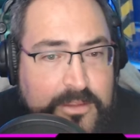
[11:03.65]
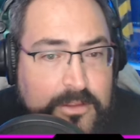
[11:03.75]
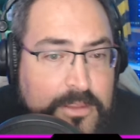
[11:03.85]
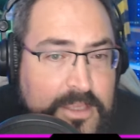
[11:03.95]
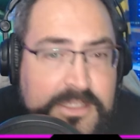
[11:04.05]

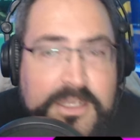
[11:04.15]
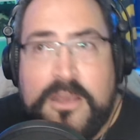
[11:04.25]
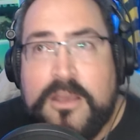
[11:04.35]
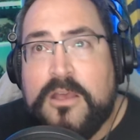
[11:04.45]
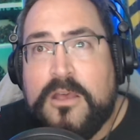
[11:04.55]
Entonces,
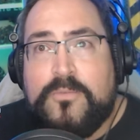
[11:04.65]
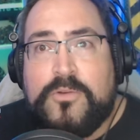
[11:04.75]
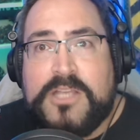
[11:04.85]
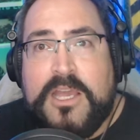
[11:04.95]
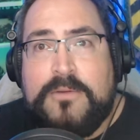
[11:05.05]

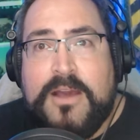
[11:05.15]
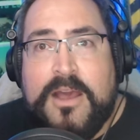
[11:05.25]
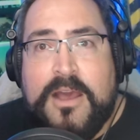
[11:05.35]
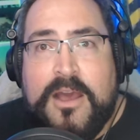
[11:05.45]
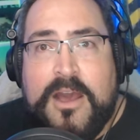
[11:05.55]
pues ahí
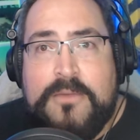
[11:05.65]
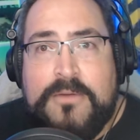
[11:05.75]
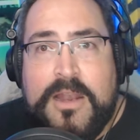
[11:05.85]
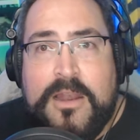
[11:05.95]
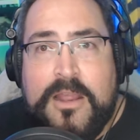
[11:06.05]
va, ahí
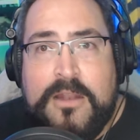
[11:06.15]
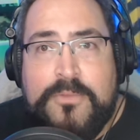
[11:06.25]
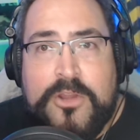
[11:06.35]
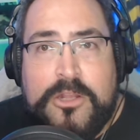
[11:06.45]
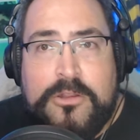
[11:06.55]
va el,
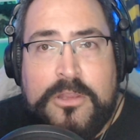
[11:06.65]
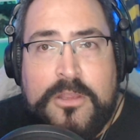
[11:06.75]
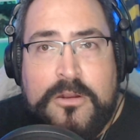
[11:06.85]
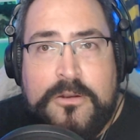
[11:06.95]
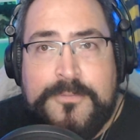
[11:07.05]
proyecto
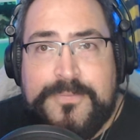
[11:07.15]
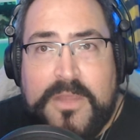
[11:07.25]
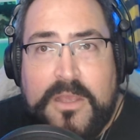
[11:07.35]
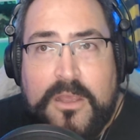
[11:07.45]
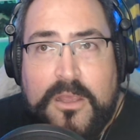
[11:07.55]
entero, ¿no?
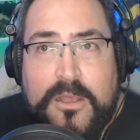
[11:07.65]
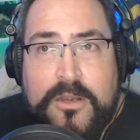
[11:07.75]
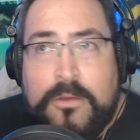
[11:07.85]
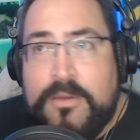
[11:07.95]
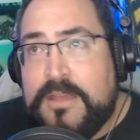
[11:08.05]

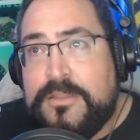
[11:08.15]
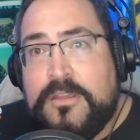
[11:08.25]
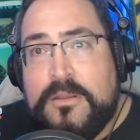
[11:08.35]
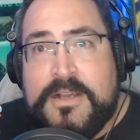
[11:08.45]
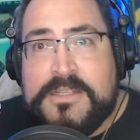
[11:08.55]
voy a
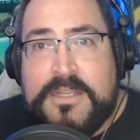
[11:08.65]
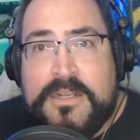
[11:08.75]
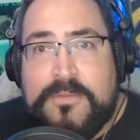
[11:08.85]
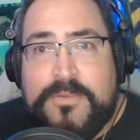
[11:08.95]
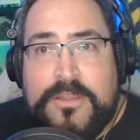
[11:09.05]
incidir más en
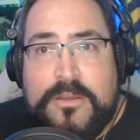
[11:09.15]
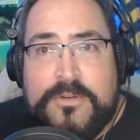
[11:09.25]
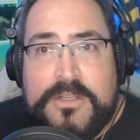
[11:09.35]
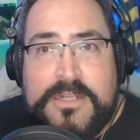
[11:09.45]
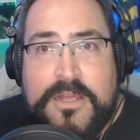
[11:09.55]
el precio,
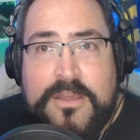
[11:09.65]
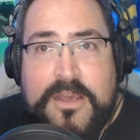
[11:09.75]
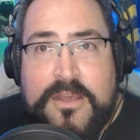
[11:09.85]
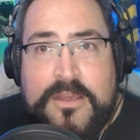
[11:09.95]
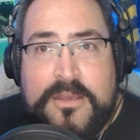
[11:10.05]
por
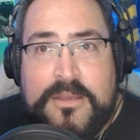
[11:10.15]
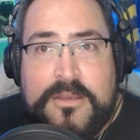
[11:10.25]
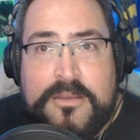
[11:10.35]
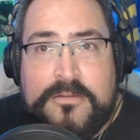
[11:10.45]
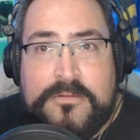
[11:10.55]
desgracia.
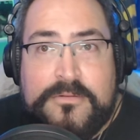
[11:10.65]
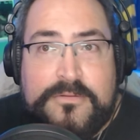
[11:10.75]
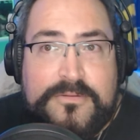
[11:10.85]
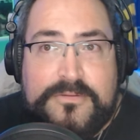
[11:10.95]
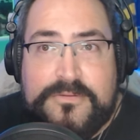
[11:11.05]
Eh,
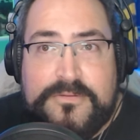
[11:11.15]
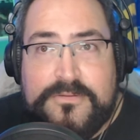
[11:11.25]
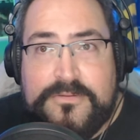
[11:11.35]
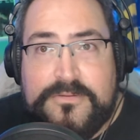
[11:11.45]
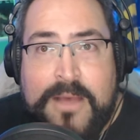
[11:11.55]

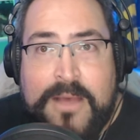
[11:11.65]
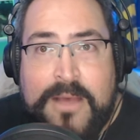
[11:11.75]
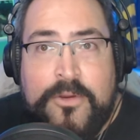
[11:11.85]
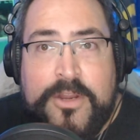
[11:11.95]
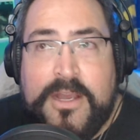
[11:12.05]

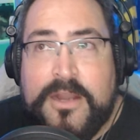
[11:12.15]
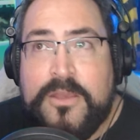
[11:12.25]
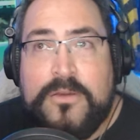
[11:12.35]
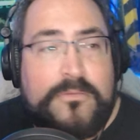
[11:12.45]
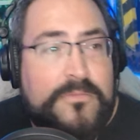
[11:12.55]
amor y
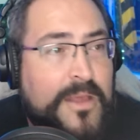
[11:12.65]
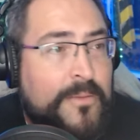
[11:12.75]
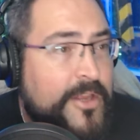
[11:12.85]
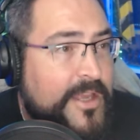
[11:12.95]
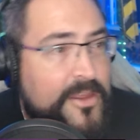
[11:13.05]
cariño,
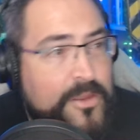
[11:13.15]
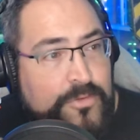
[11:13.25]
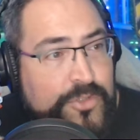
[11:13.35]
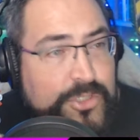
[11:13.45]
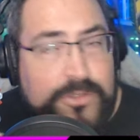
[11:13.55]
amor y cariño
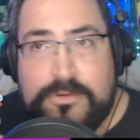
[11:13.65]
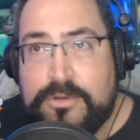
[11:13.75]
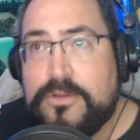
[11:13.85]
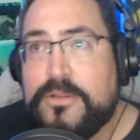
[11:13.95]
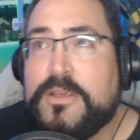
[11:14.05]
mucho,
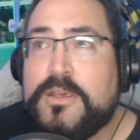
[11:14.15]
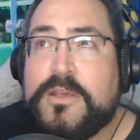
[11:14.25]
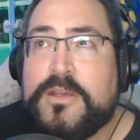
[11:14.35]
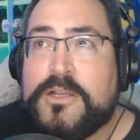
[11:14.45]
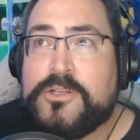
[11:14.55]
¿no?
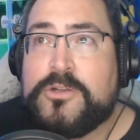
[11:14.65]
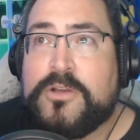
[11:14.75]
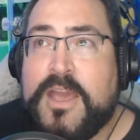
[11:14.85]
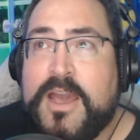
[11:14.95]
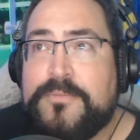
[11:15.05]
Eso es lo
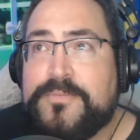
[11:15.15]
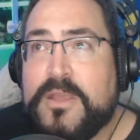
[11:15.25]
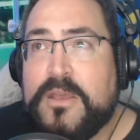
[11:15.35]
que hay.